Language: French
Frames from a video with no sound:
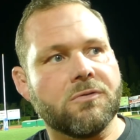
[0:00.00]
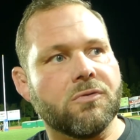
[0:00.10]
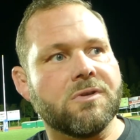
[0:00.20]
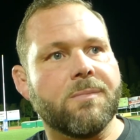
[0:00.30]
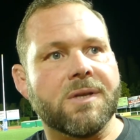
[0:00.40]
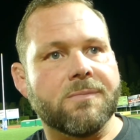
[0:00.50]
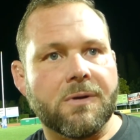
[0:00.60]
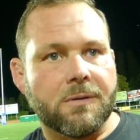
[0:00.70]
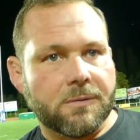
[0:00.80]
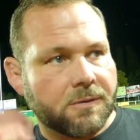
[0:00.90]
sur ce
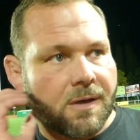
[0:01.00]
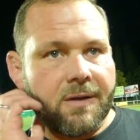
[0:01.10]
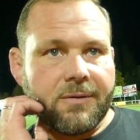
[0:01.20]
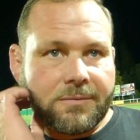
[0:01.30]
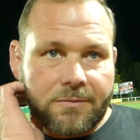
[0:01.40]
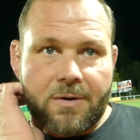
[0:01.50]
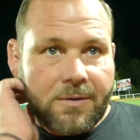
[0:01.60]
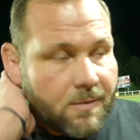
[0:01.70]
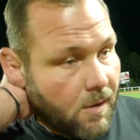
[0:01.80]
déplacement d'Anglette. Voilà.